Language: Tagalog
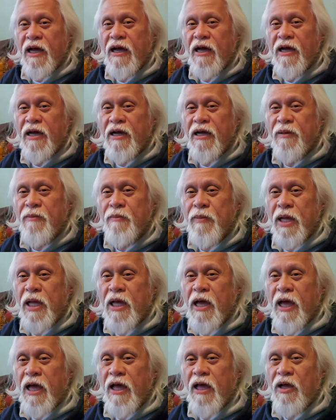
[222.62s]
ang
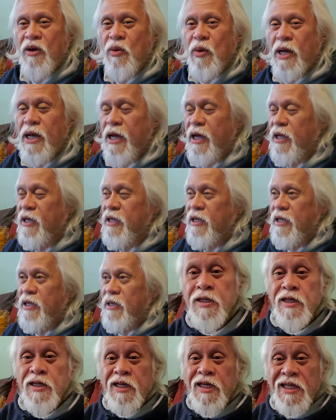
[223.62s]
pagkakagawa.
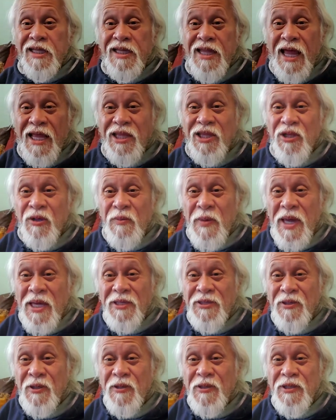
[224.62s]
Not to
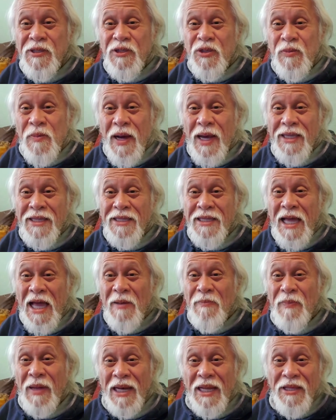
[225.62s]
mention, sumakit
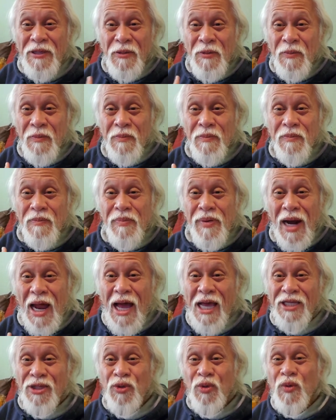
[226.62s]
nga pala yung
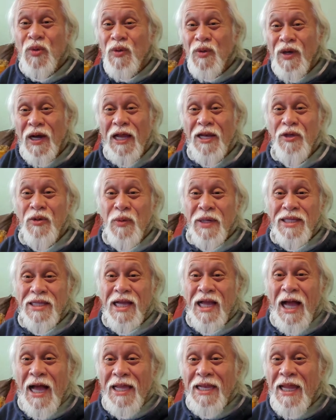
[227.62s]
braso ko, kaliwat
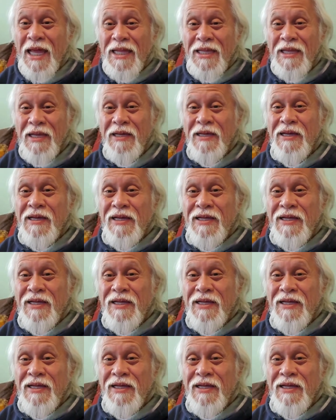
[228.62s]
kanan,